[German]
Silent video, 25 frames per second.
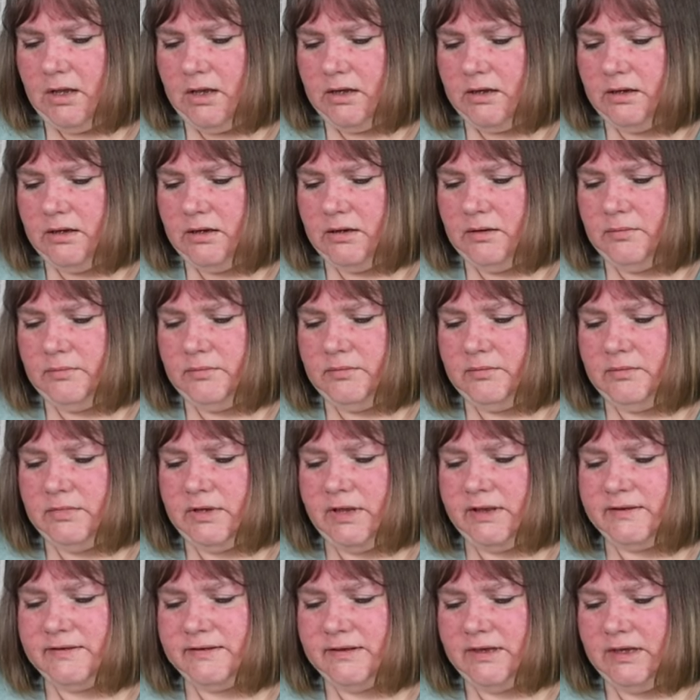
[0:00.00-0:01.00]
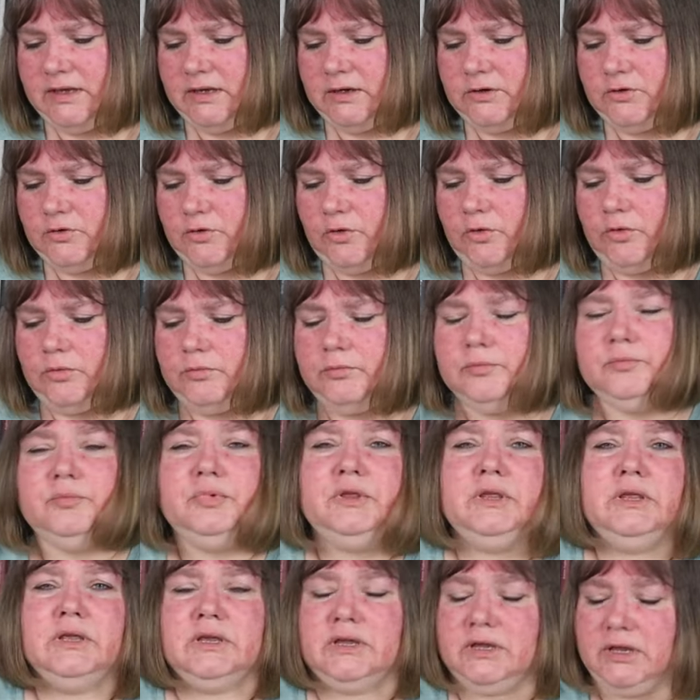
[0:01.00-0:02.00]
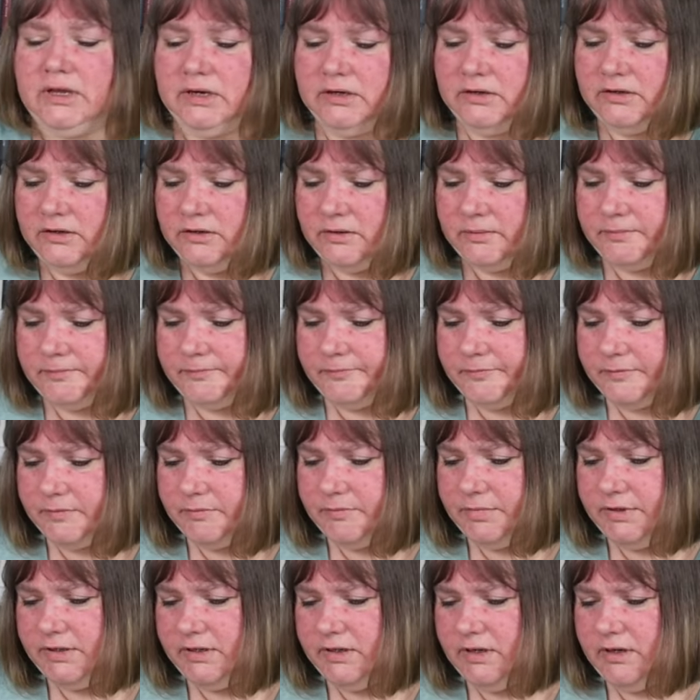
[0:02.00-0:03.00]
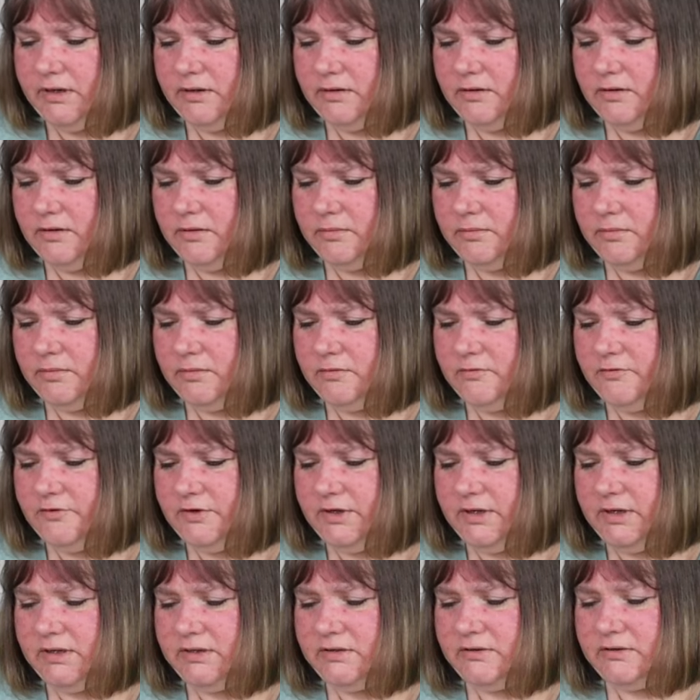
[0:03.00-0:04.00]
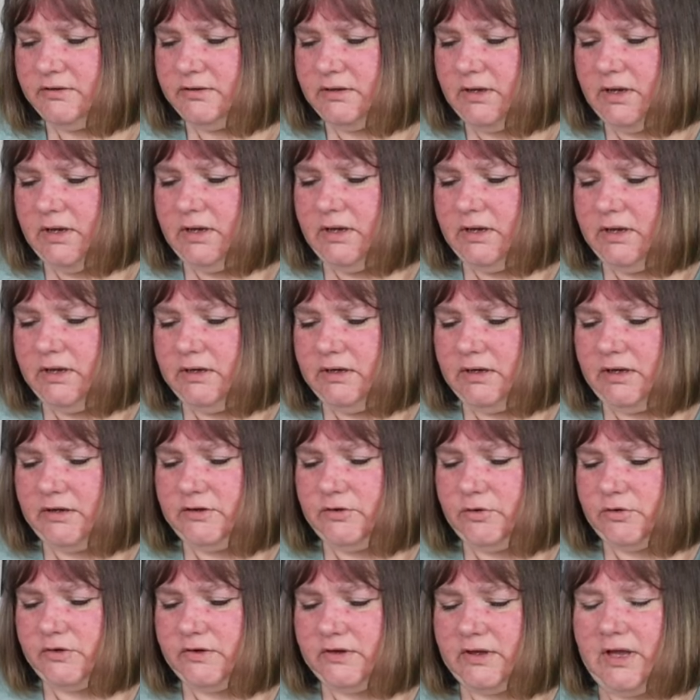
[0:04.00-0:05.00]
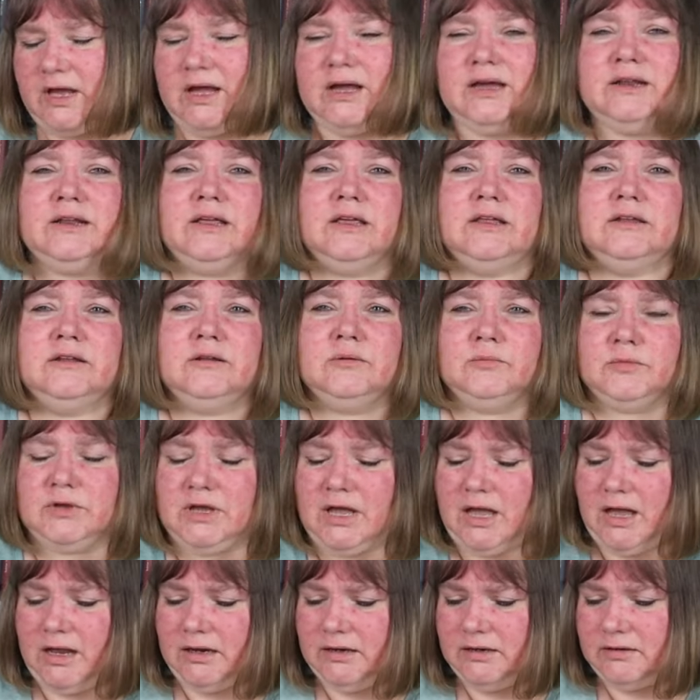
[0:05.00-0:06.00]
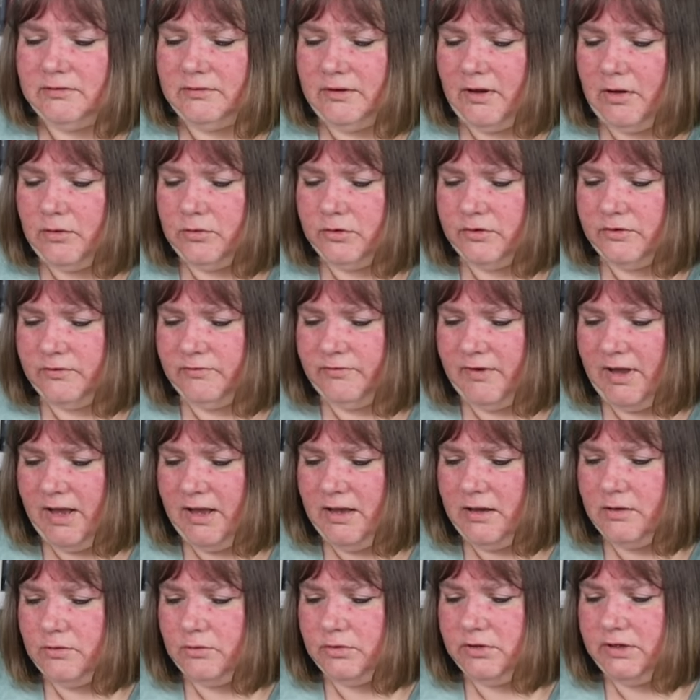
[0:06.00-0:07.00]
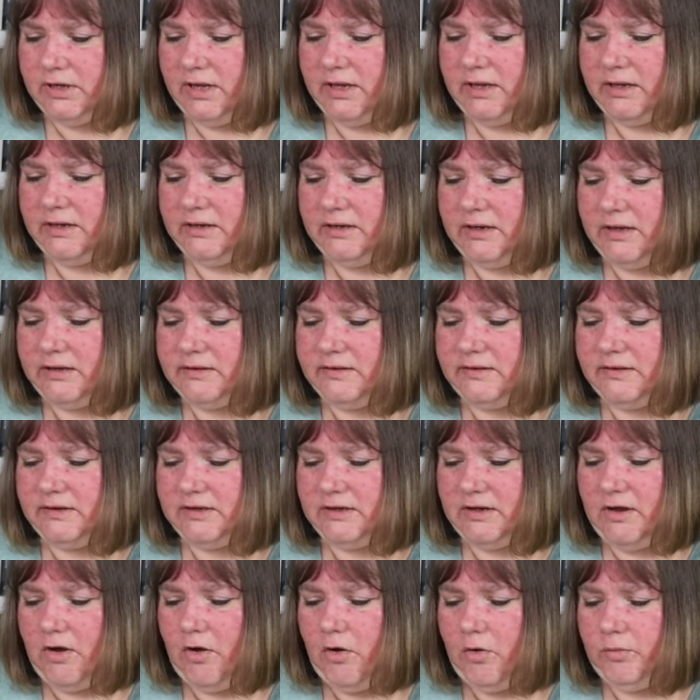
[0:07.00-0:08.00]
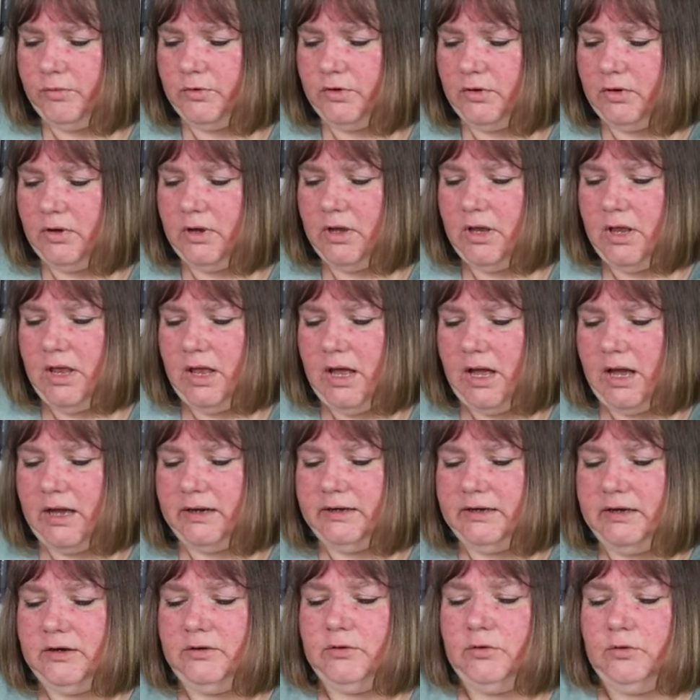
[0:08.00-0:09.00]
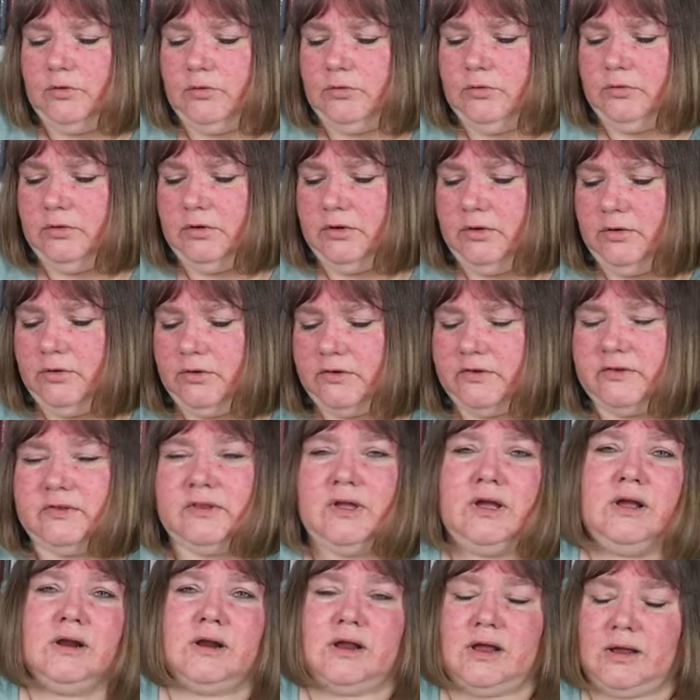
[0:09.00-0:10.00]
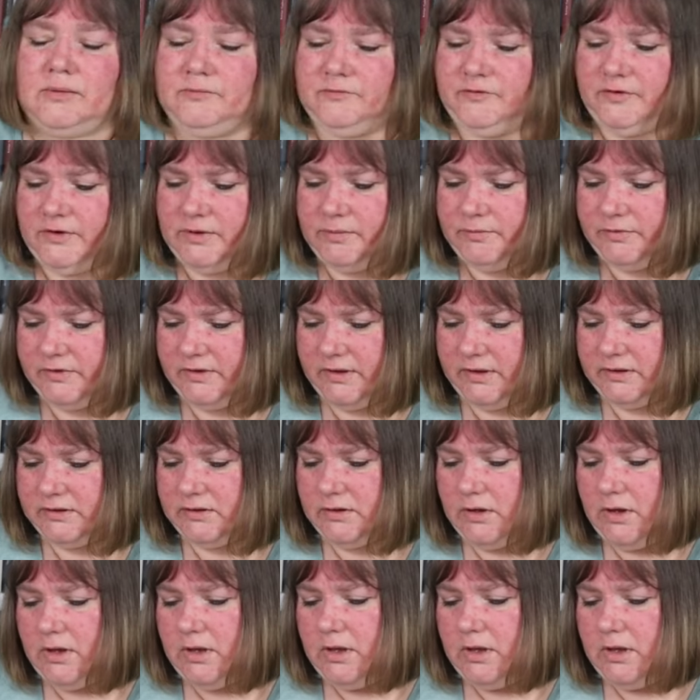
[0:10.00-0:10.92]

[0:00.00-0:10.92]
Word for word: Ähm, es geht um Bee Kingdom. Bee Kingdom wird in der Toskana in einem Krankenhaus wach und erinnert sich kaum noch an den Unglückstag am Filmset